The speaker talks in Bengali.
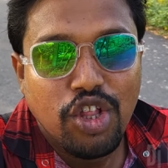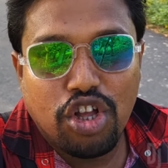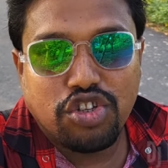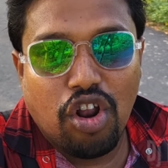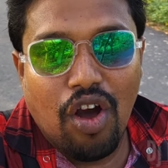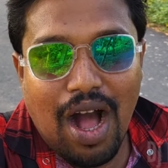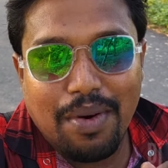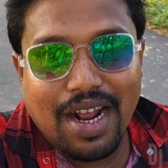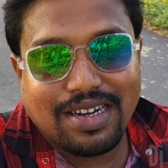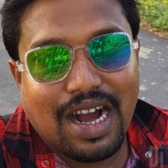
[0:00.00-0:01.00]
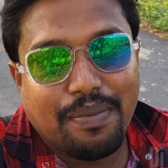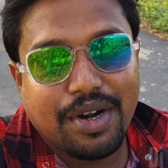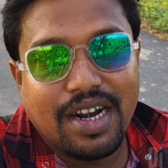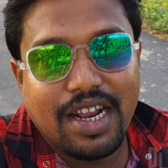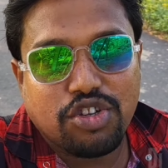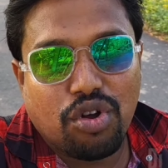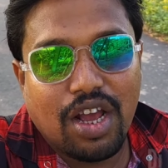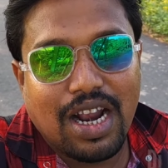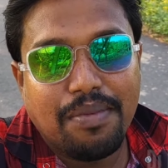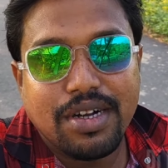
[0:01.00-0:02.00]
তো চলো আবার একটা আপডেট নিয়ে
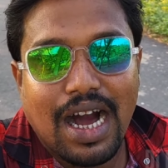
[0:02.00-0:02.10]
চলে এলাম